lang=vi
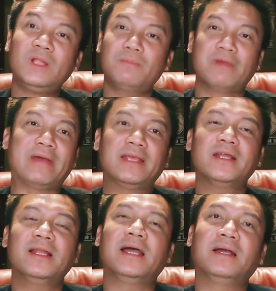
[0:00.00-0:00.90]
vì vậy cho
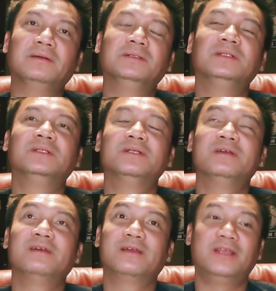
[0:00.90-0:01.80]
nên là
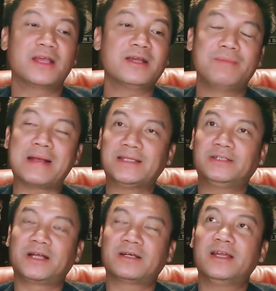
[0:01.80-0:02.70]
những cái người bác sĩ
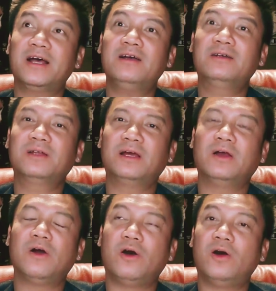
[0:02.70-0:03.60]
trực ở đó
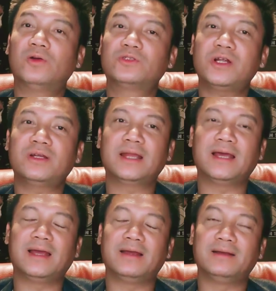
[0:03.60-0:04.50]
uh, họ rất
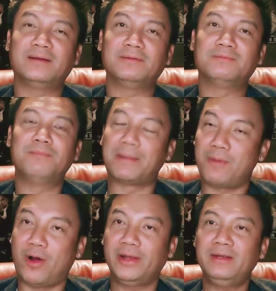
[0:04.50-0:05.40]
là mệt
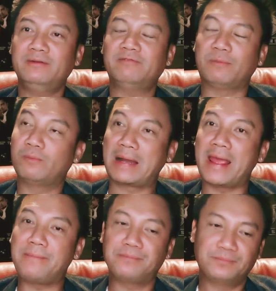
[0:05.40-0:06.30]
mỏi vào ban
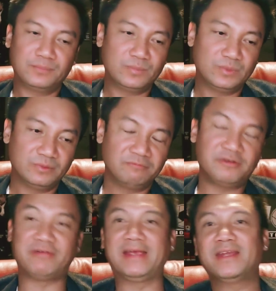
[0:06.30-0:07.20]
đêm vì
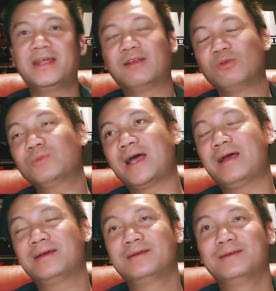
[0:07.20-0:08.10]
vậy cho nên là chúng
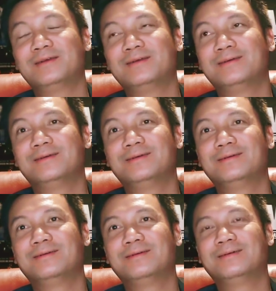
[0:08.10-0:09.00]
ta
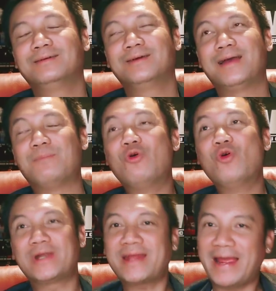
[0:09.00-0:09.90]
uh, mua
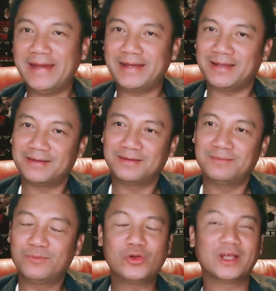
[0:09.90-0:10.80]
trái cây nè
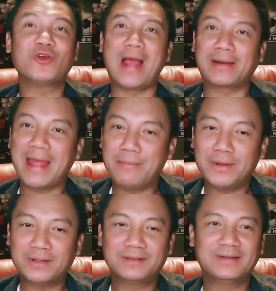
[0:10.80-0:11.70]
mua những đồ ăn đêm
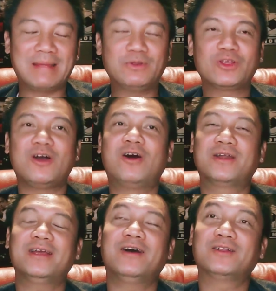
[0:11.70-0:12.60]
á đem vô cho họ
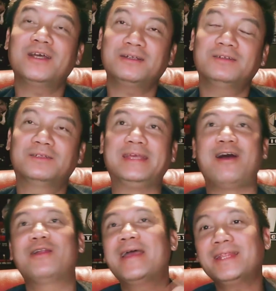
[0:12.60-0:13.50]
để họ thức thì
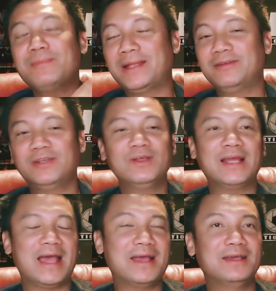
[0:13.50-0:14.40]
họ để ý tới mình ví dụ như là
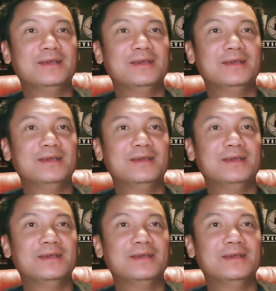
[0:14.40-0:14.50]
à,